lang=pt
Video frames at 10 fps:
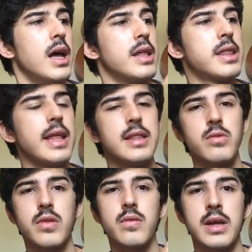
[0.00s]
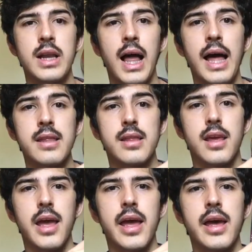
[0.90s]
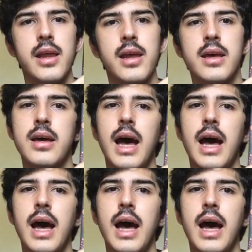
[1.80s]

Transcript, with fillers: Cidadão de segunda classe era